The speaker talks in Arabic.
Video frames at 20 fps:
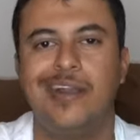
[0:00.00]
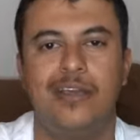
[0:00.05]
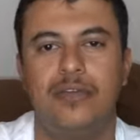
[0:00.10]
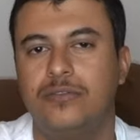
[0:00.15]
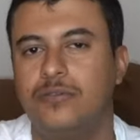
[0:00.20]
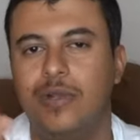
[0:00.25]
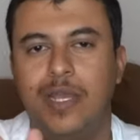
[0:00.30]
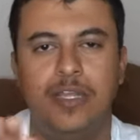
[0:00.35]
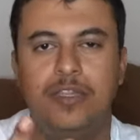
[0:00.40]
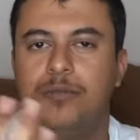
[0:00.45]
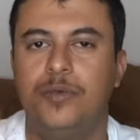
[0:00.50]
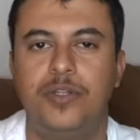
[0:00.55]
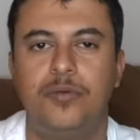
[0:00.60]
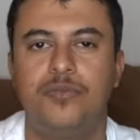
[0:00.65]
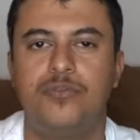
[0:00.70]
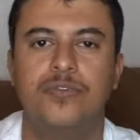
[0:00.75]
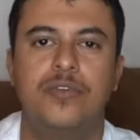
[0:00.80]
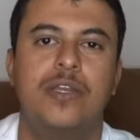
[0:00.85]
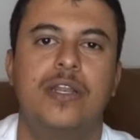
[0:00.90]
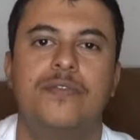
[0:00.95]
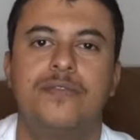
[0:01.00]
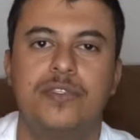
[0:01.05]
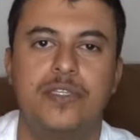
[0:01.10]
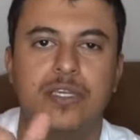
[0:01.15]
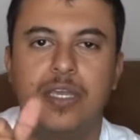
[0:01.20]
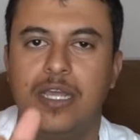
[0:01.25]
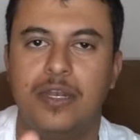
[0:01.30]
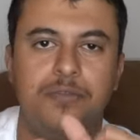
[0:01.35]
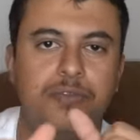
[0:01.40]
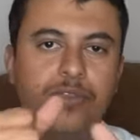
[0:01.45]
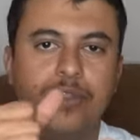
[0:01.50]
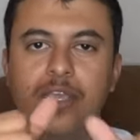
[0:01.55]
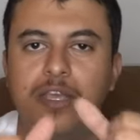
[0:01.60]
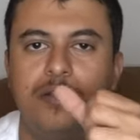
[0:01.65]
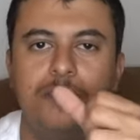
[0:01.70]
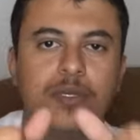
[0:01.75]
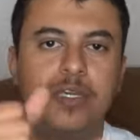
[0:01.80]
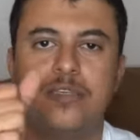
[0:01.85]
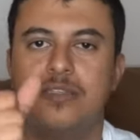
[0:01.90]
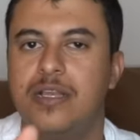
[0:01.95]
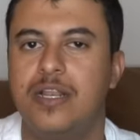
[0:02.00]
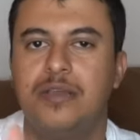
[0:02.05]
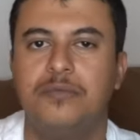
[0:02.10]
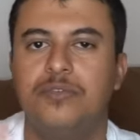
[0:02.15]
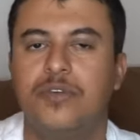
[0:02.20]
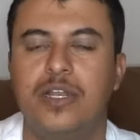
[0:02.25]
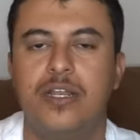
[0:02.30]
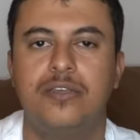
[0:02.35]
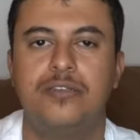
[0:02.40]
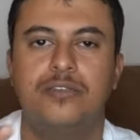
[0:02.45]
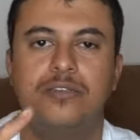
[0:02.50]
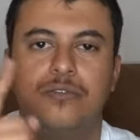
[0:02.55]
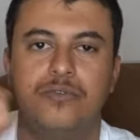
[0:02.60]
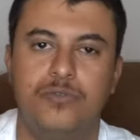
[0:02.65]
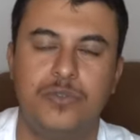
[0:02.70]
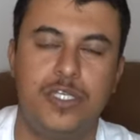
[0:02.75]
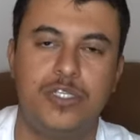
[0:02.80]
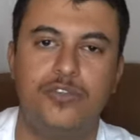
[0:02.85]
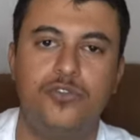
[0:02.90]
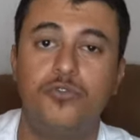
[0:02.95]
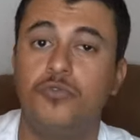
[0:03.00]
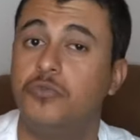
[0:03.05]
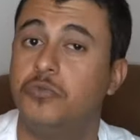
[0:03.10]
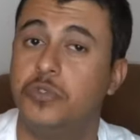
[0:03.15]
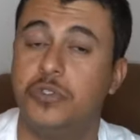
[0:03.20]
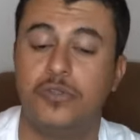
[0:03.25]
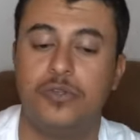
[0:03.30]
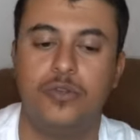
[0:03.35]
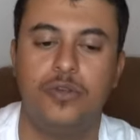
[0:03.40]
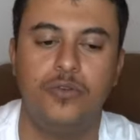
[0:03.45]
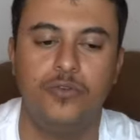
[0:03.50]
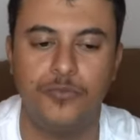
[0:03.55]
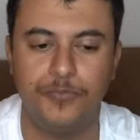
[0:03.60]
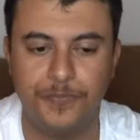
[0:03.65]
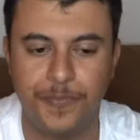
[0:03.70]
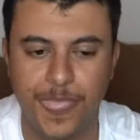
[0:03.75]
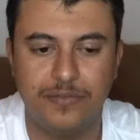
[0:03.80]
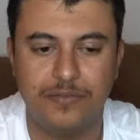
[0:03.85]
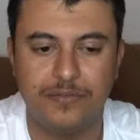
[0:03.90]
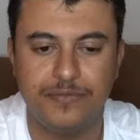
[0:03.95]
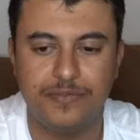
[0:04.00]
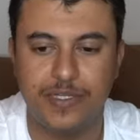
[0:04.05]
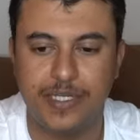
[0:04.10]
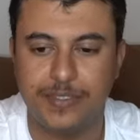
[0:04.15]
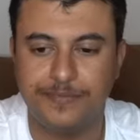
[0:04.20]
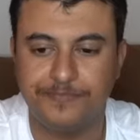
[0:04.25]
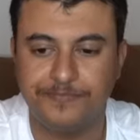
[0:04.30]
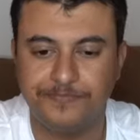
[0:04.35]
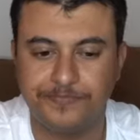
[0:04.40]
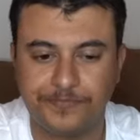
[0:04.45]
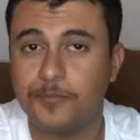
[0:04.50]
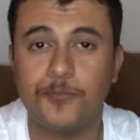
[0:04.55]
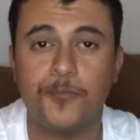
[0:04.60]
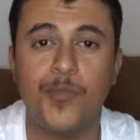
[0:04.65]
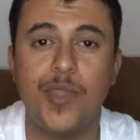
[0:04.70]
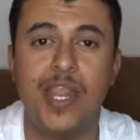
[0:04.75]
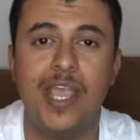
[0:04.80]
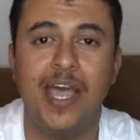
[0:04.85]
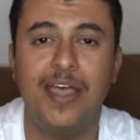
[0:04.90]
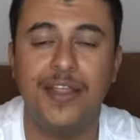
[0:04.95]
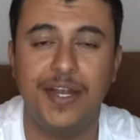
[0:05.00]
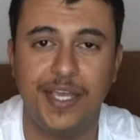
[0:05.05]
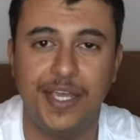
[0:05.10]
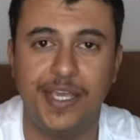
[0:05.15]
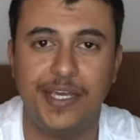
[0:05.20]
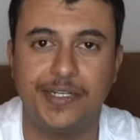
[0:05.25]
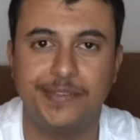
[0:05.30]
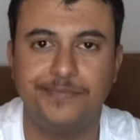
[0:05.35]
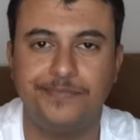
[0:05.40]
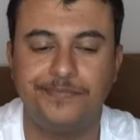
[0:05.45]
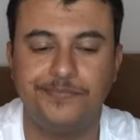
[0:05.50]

لا واحد منهم تفك نفسك يعني اثنينهم كذا تلعب وخلاص يسجلون ويصير حلو فهذا الخيار